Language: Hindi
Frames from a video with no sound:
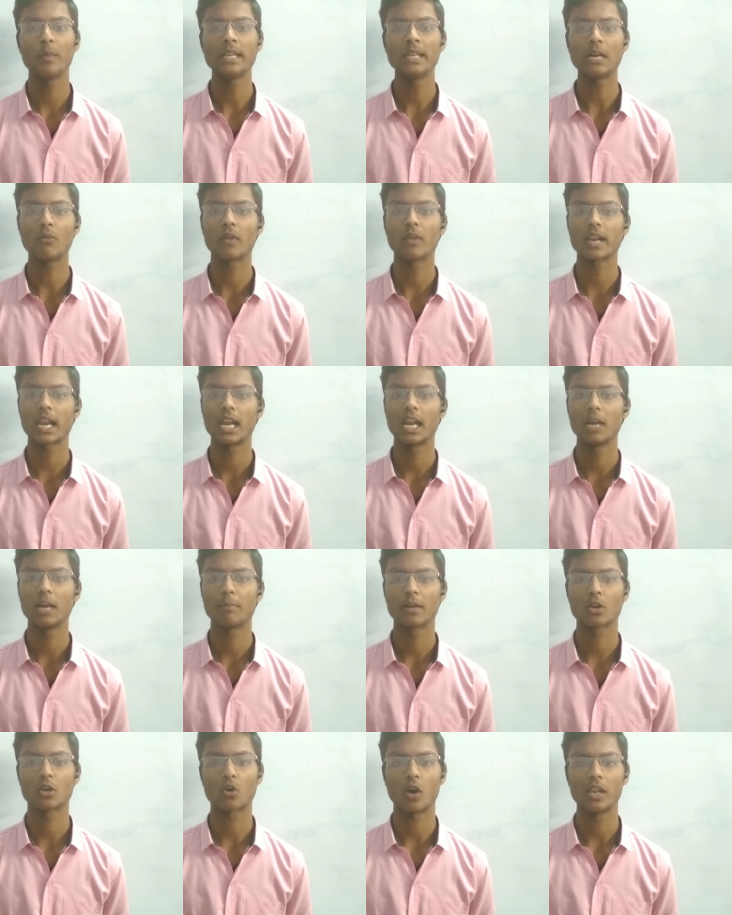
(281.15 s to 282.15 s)
बिना वरना नेट
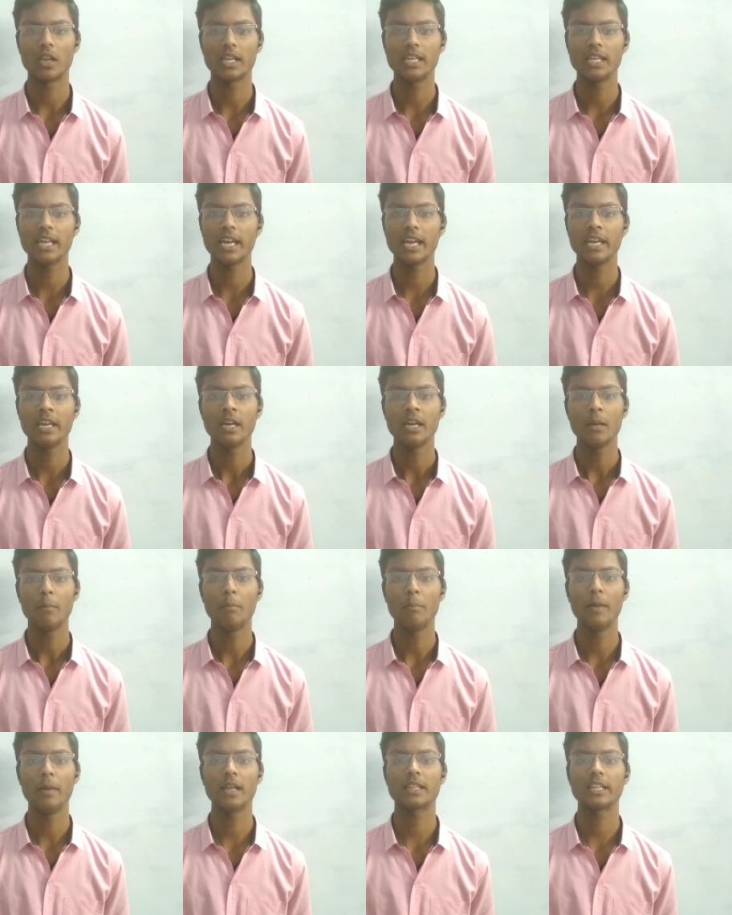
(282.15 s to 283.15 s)
पर कॉल किए ही
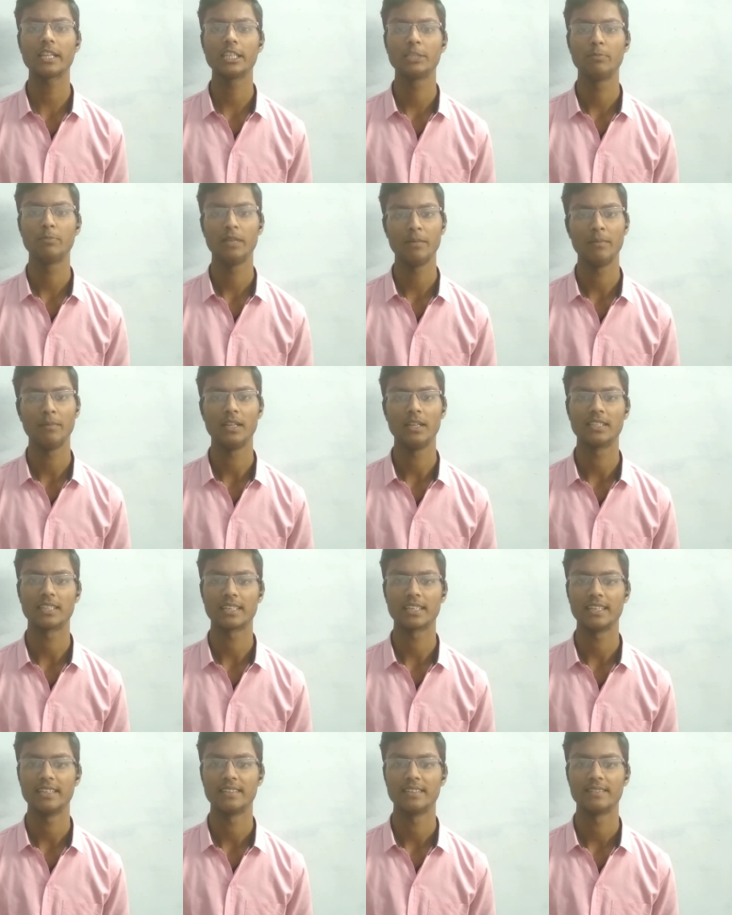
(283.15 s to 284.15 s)
बेहतर स्पीड मिल
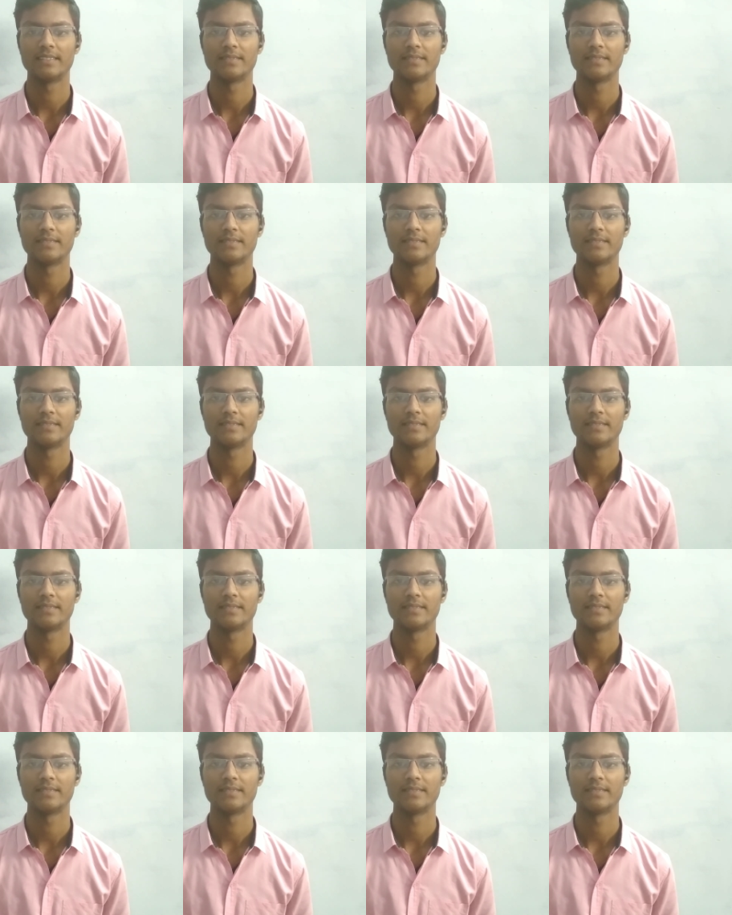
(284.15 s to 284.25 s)
सके